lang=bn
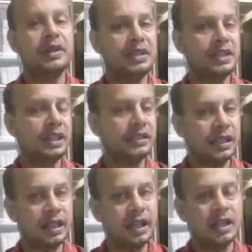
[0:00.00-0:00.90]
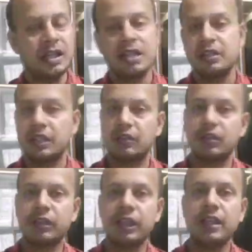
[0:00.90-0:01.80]
মেশিনের দ্বারা
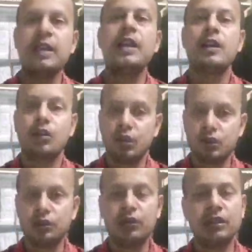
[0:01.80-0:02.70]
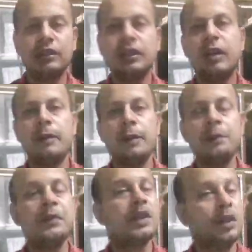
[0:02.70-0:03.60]
সেগুলোকে নষ্ট করে দিতে হবে
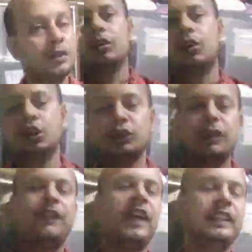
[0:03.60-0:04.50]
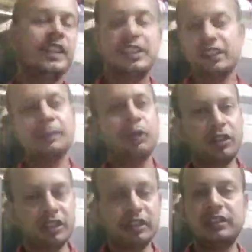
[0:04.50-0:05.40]
অথবা ফাইনালি যেটা
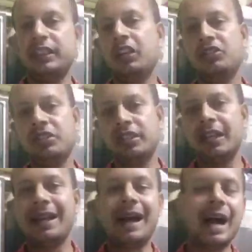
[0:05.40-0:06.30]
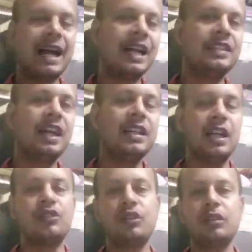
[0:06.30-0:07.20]
পড়তে হচ্ছে সেটা হচ্ছে যে আগাছা
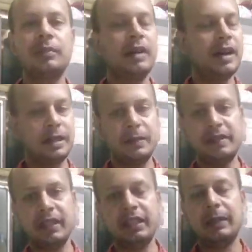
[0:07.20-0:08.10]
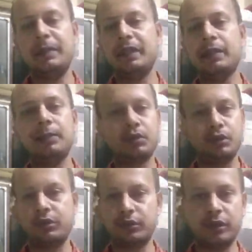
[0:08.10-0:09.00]
নাশক বা হার্বিসাইড আপনাকে
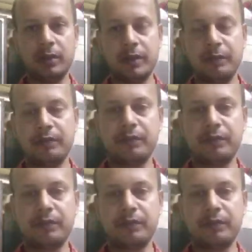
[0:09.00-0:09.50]
প্রয়োগ করতে হবে